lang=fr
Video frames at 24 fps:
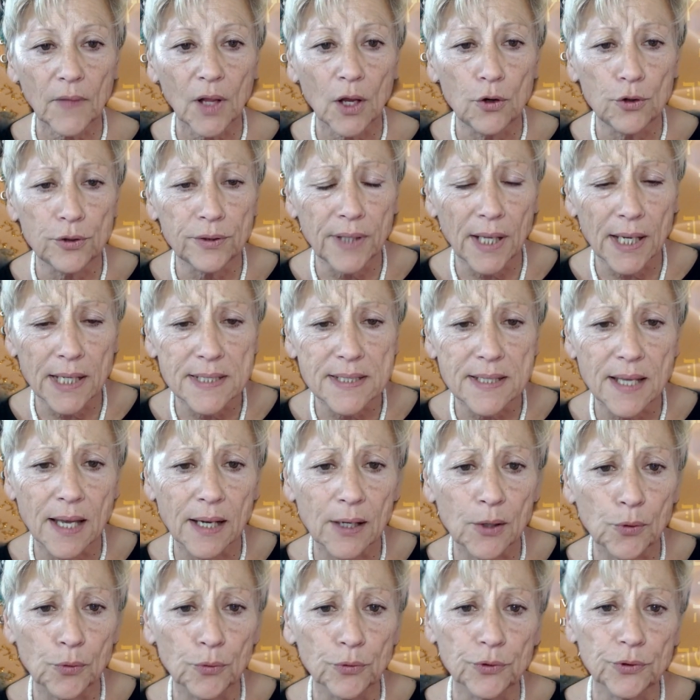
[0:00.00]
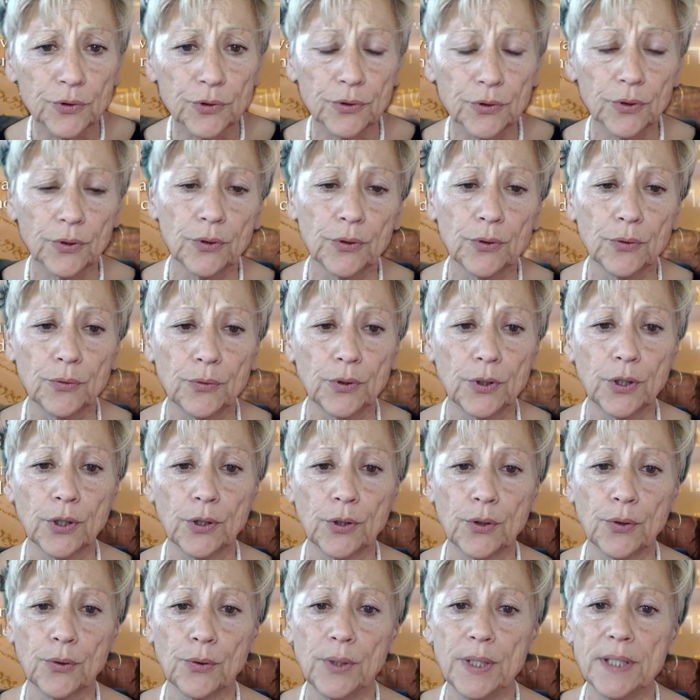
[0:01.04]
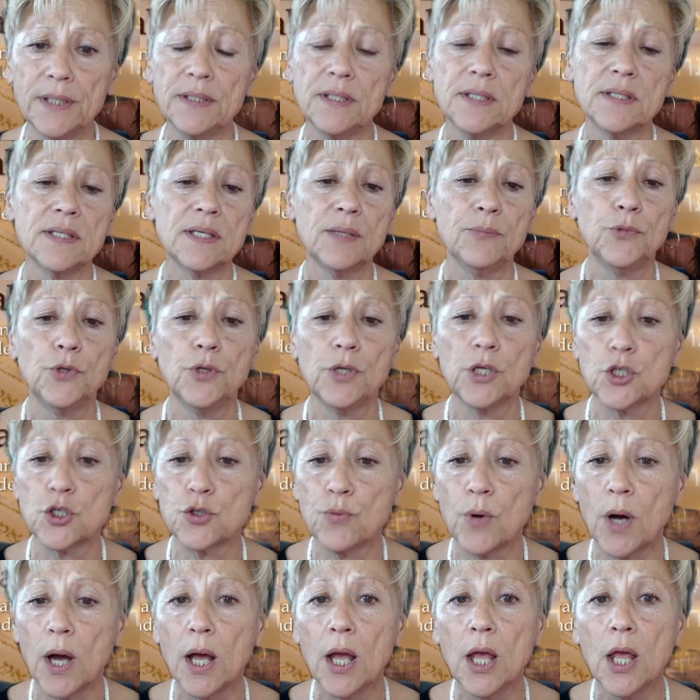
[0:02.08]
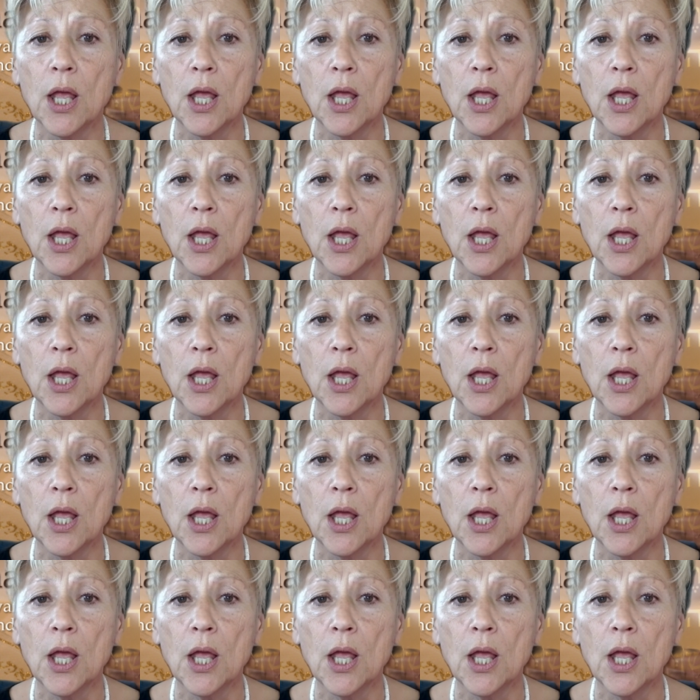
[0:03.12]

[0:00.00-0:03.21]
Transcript: Le texte raconte euh, donc que les disciples de Yeshua